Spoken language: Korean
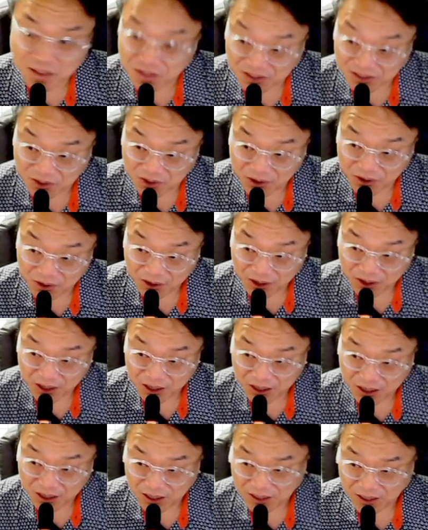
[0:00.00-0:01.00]
확인이 되죠.
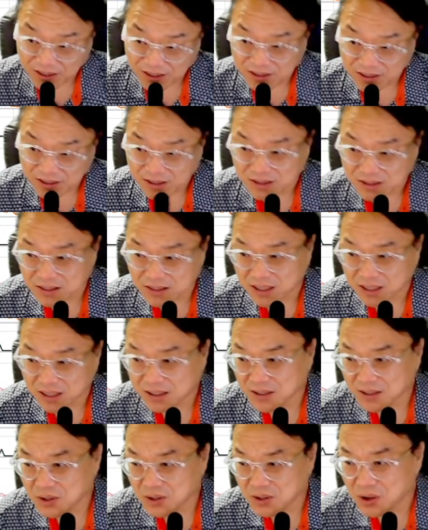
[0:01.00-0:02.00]

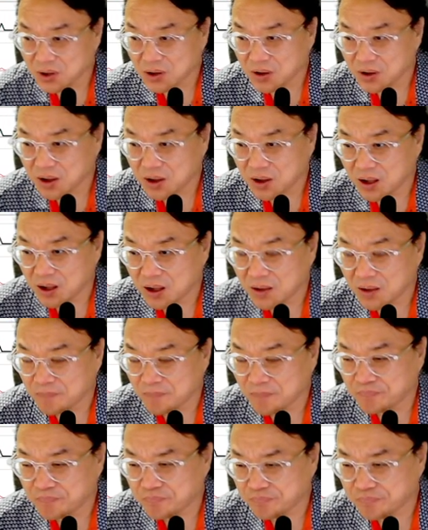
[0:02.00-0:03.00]
자, 그래서
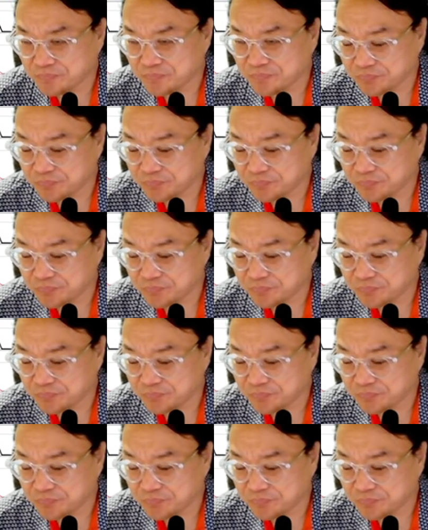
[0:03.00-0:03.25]
어,